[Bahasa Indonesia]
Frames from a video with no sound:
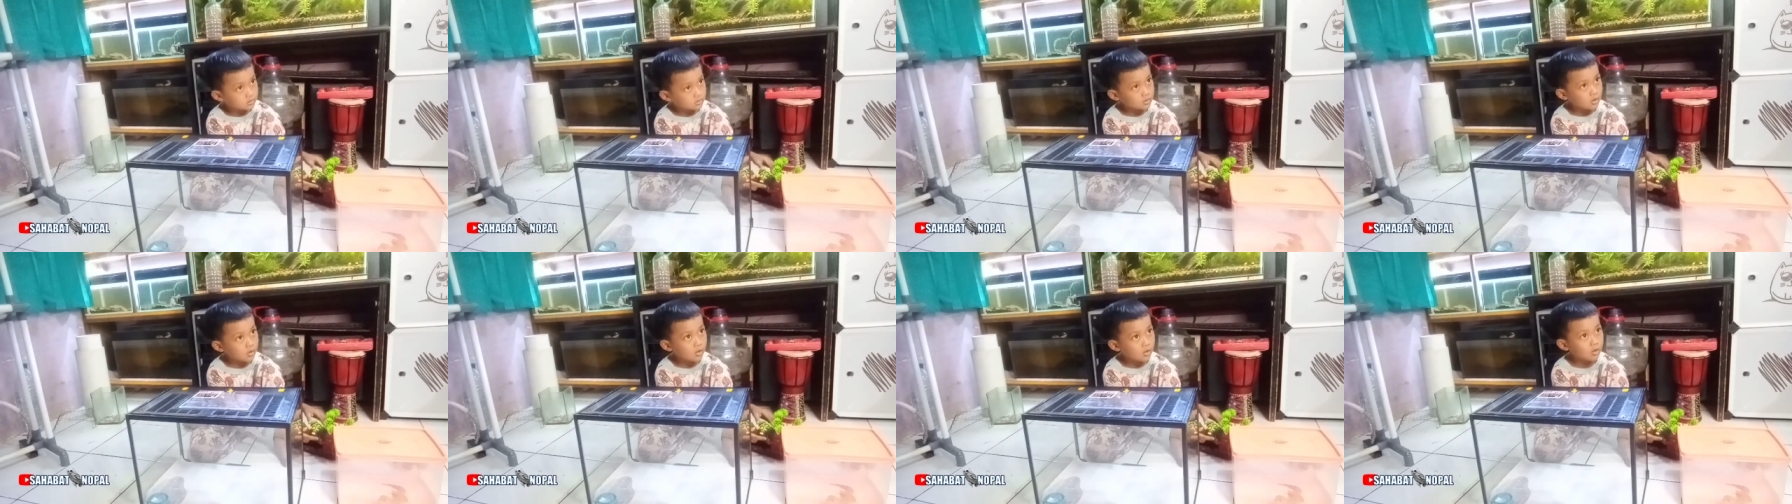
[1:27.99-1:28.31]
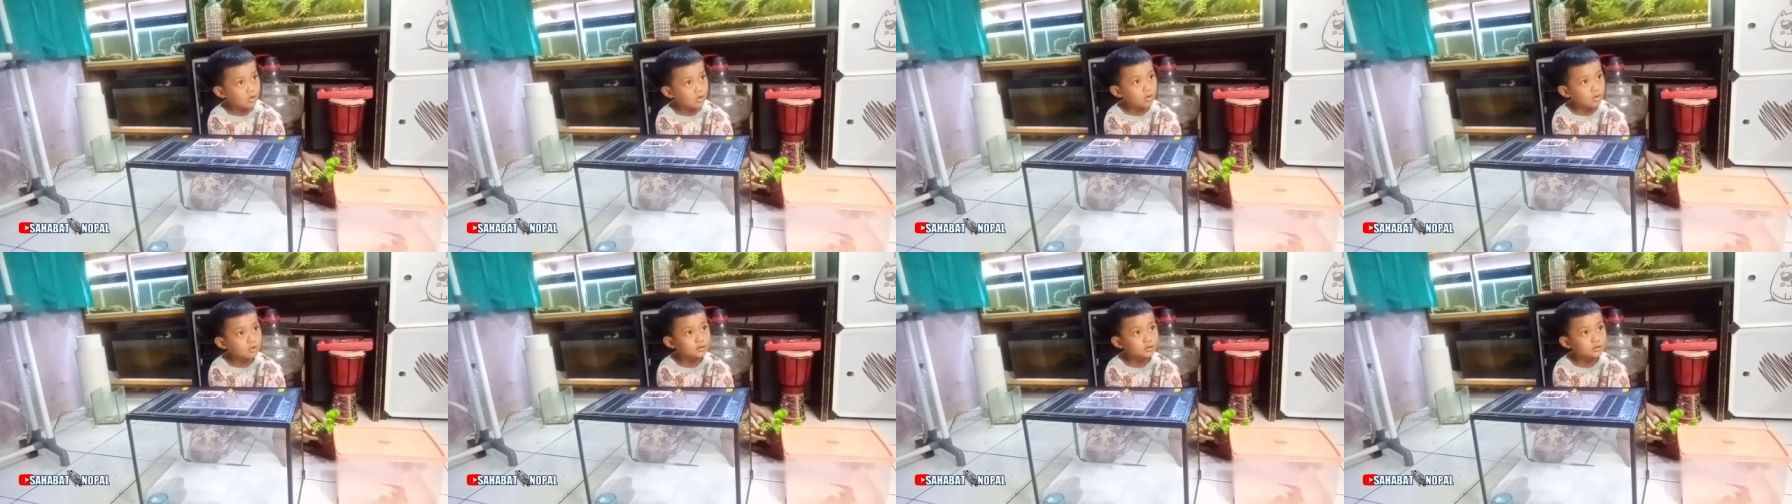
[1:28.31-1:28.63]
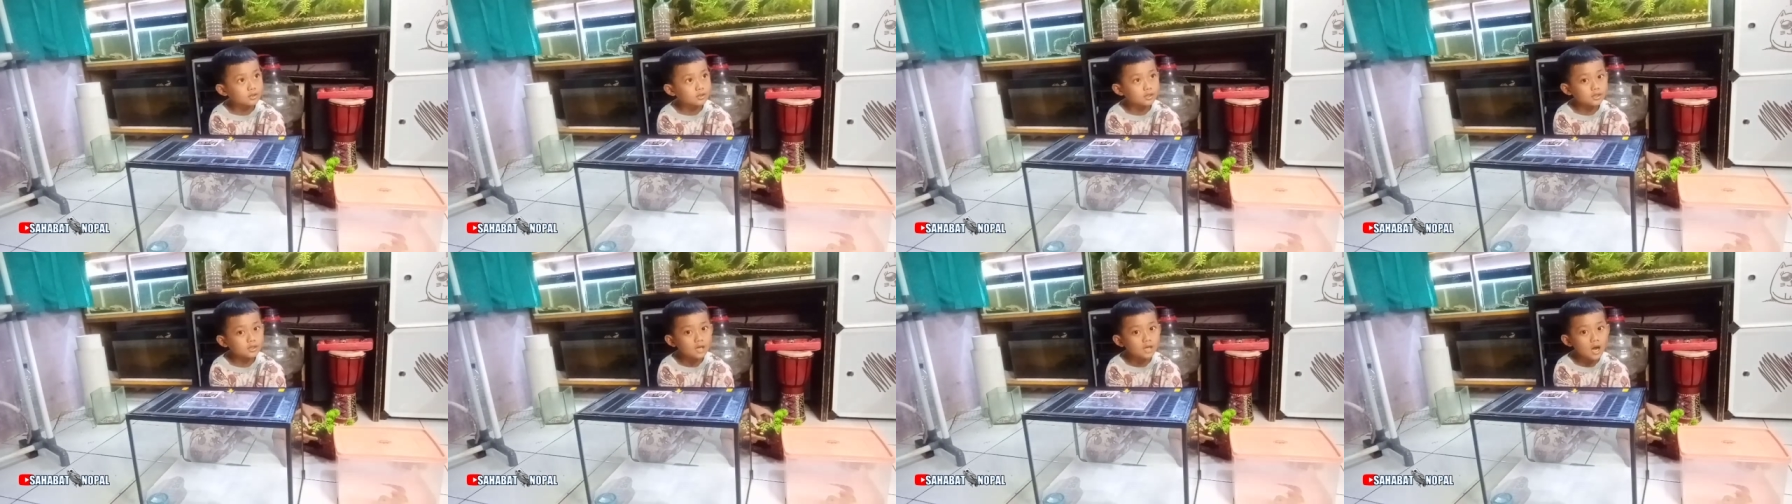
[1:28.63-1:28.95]
kalau
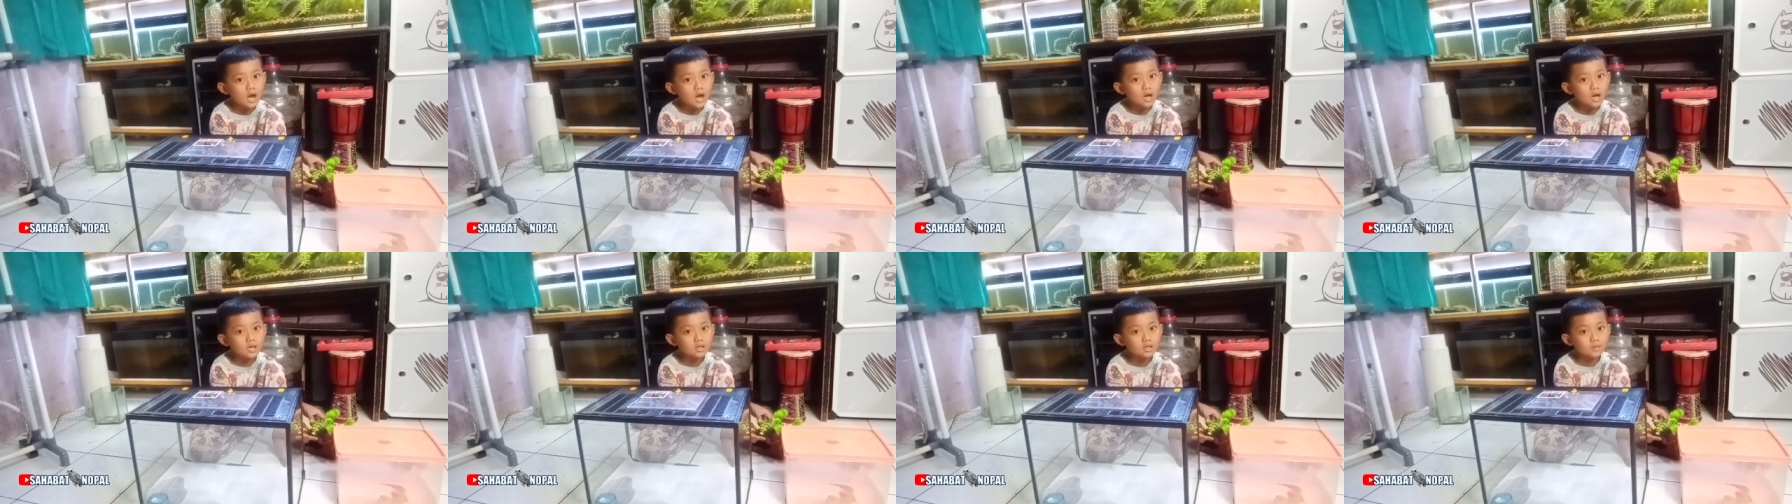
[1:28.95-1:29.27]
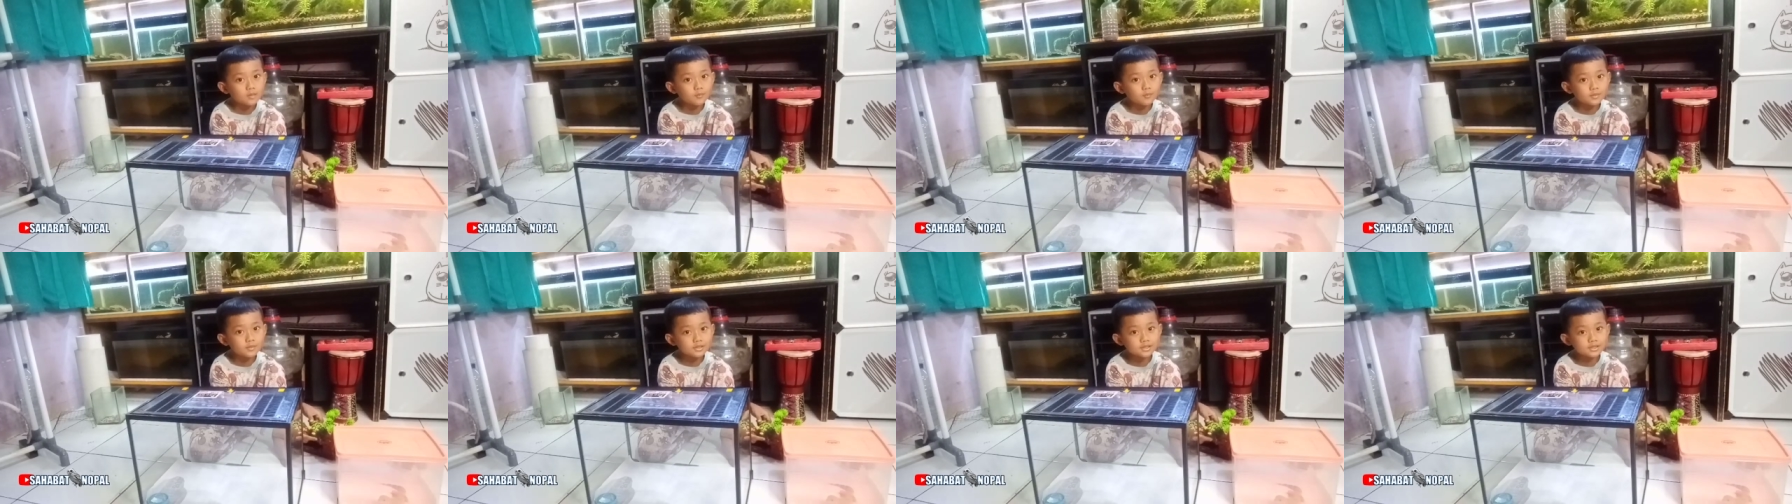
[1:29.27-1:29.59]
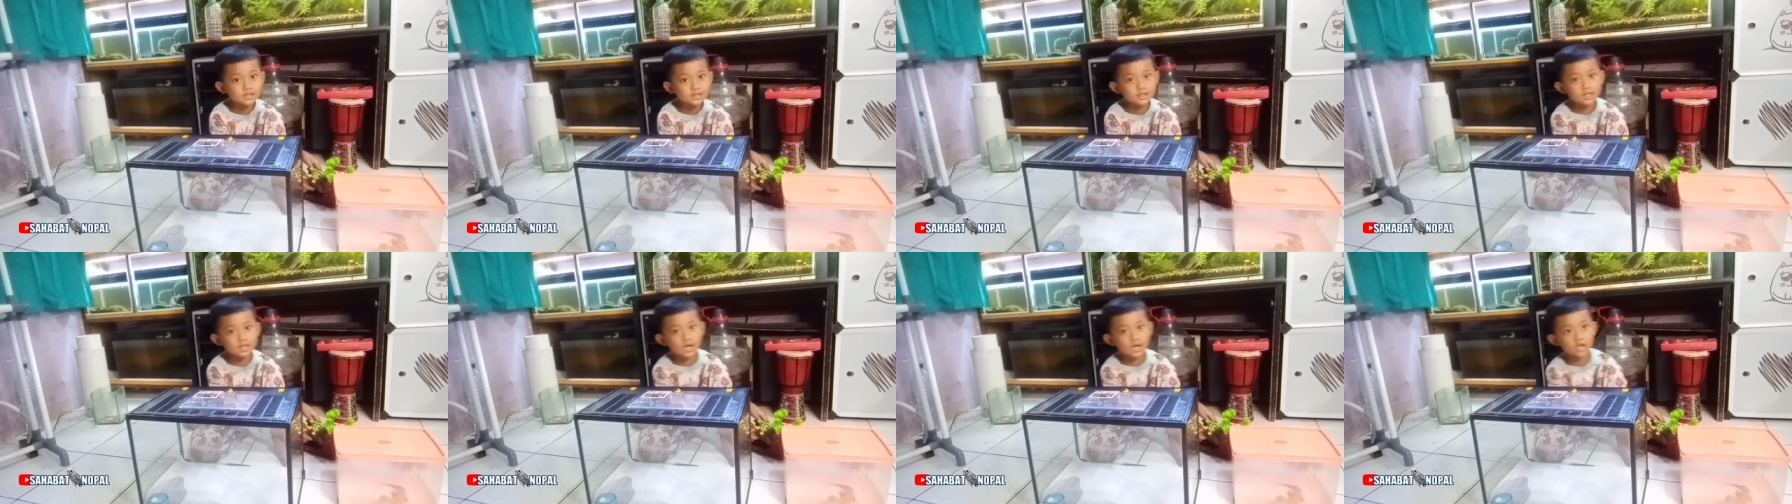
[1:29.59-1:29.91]
tidak
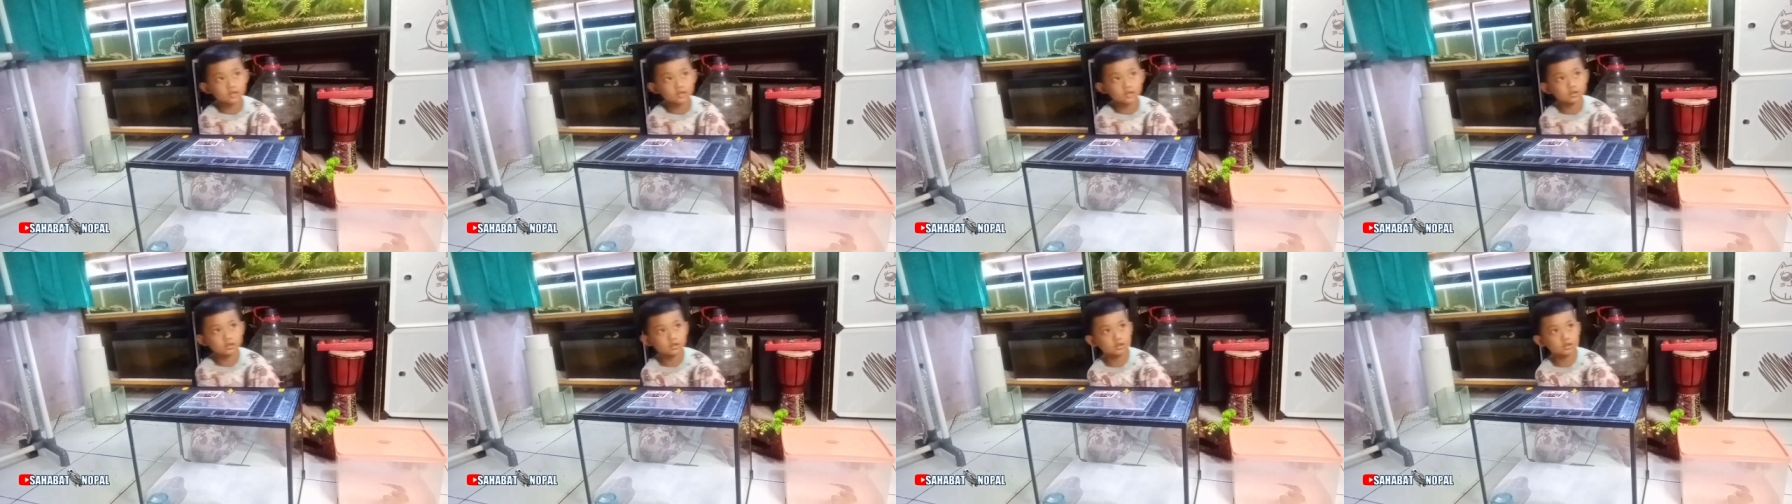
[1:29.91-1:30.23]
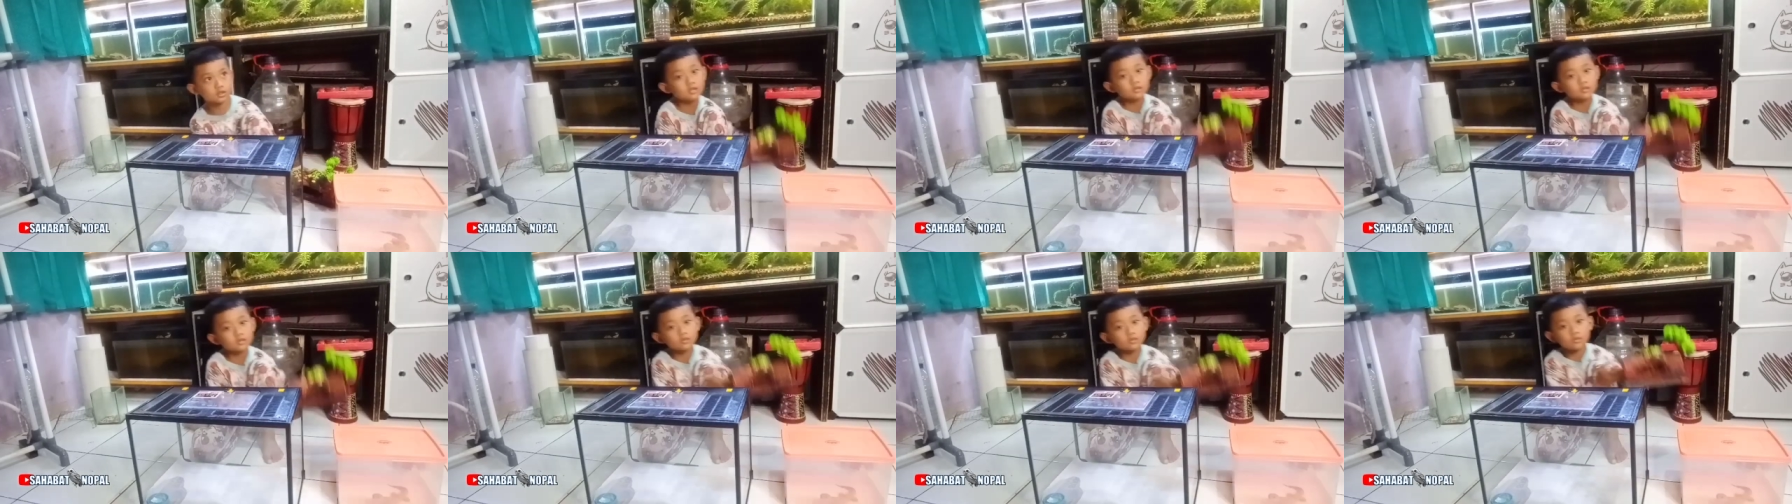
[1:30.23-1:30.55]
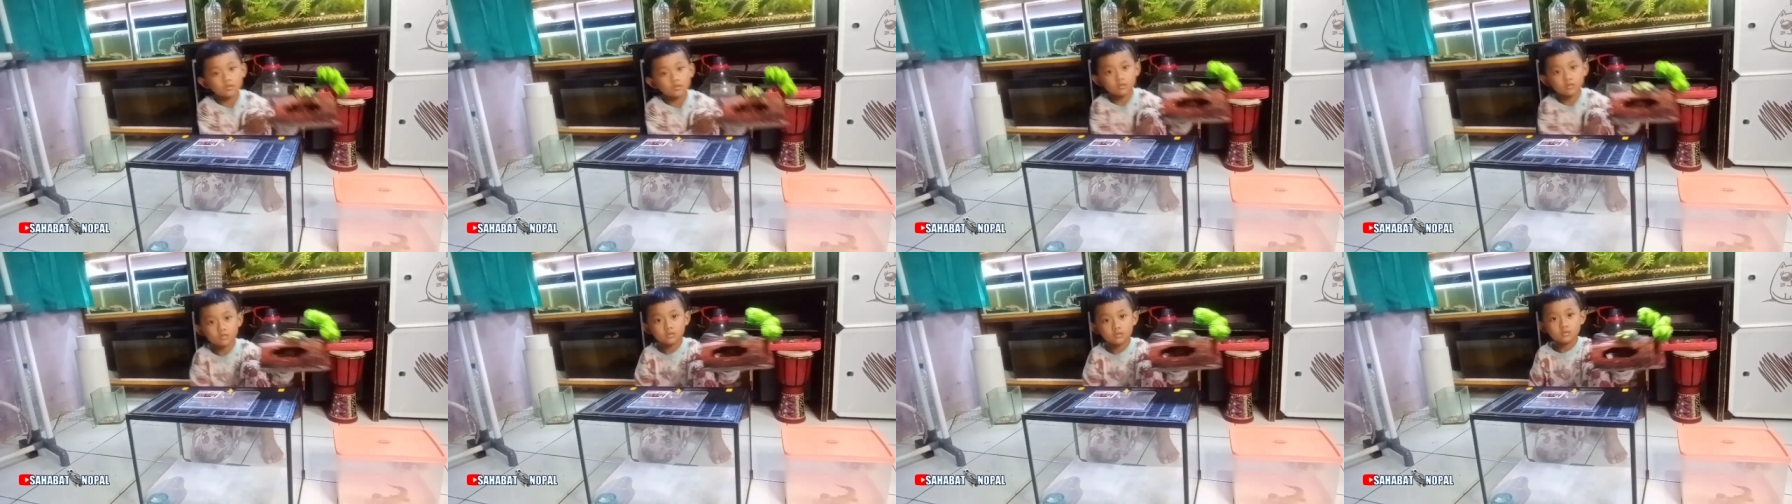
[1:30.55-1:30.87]
dibersihkan
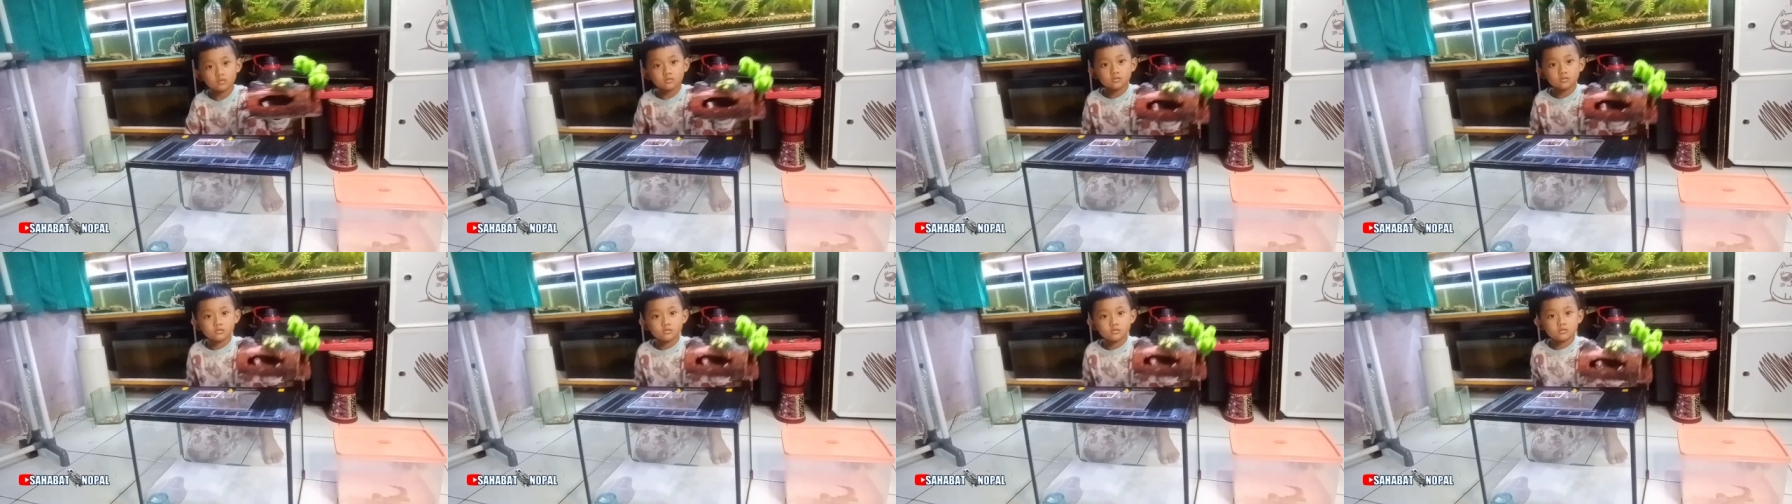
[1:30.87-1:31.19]
kelihatan